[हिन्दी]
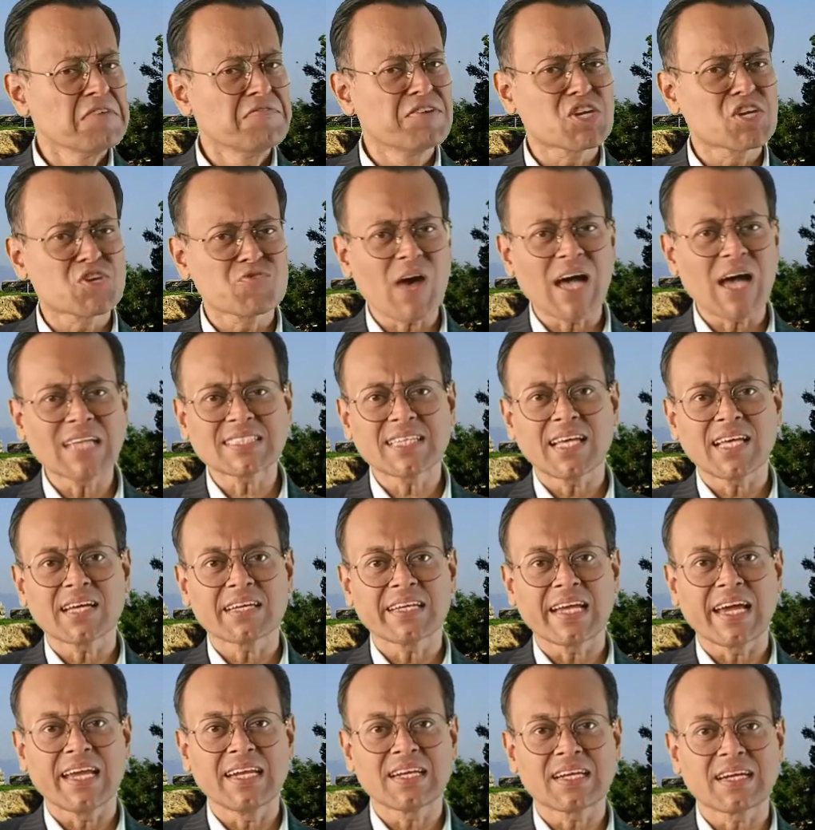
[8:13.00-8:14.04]
विश्वास का
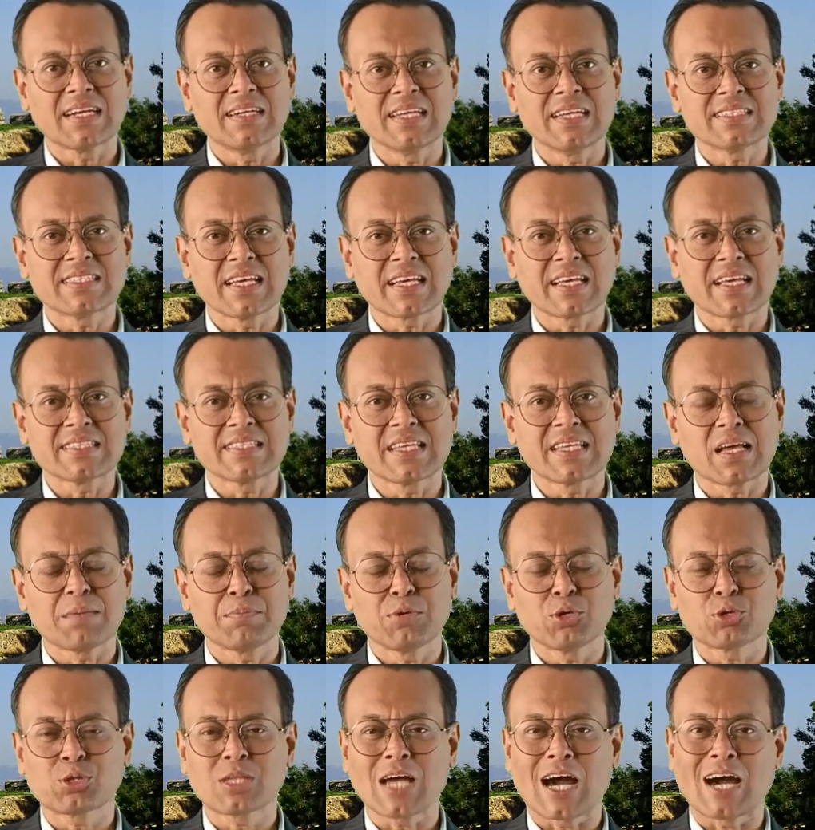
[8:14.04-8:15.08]
ग्रहण करने से किसी का
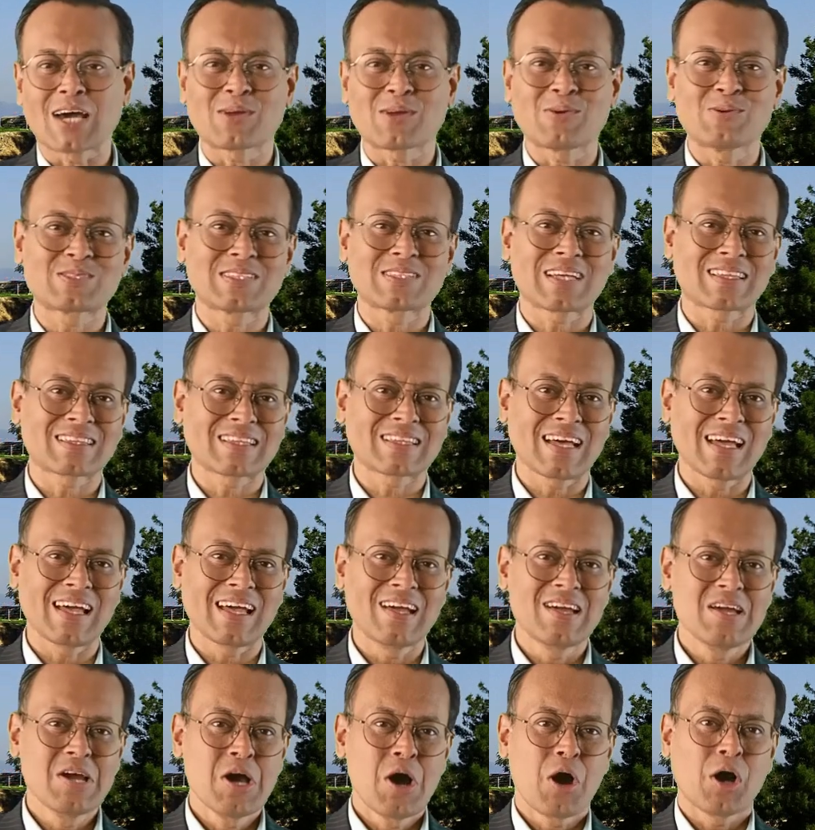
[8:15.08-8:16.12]
भी उद्धार हो सकता
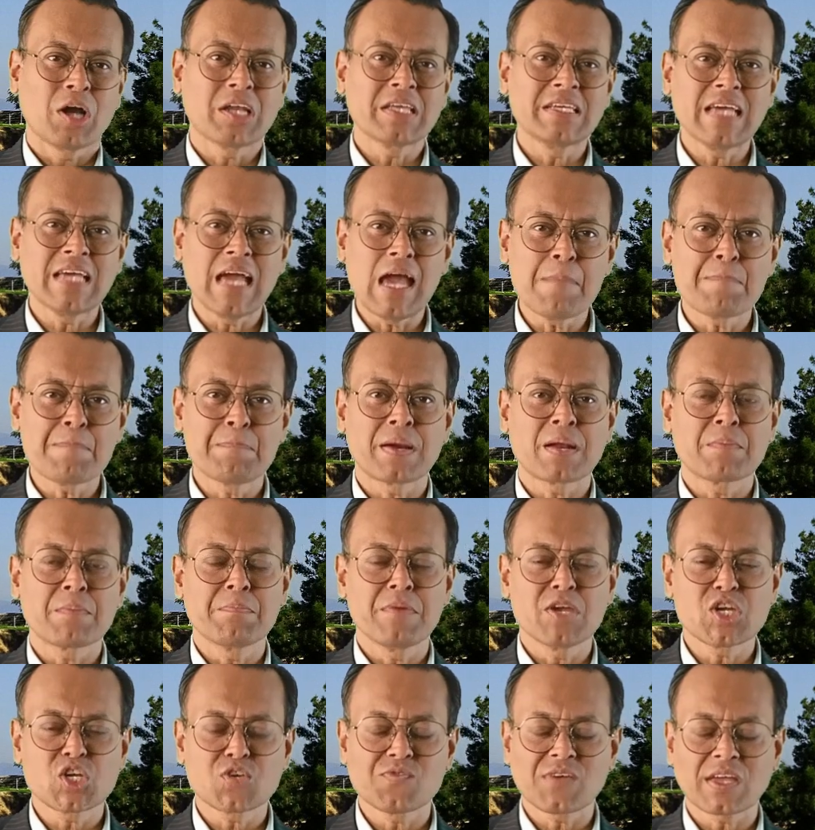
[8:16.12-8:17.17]
है और यह
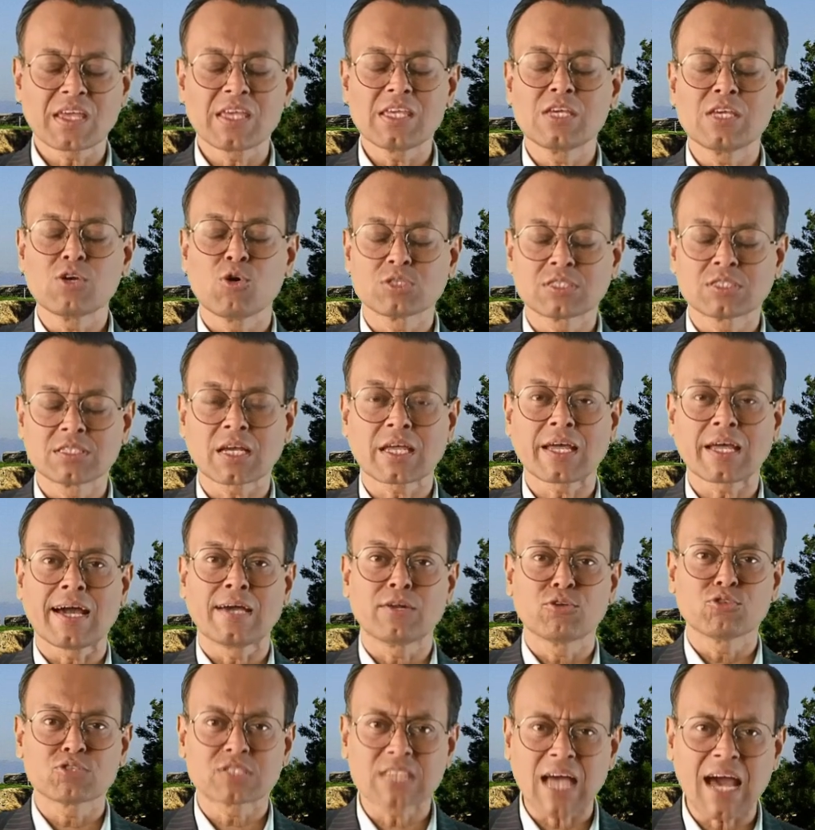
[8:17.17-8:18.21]
परमेश्वर की योजना के
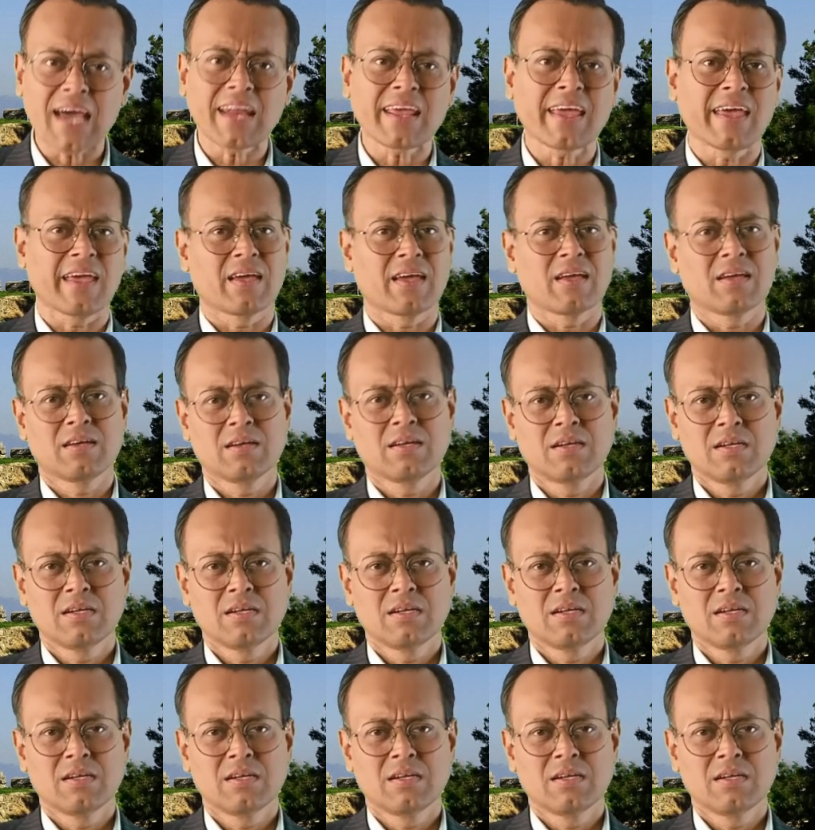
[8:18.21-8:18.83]
अनुसार है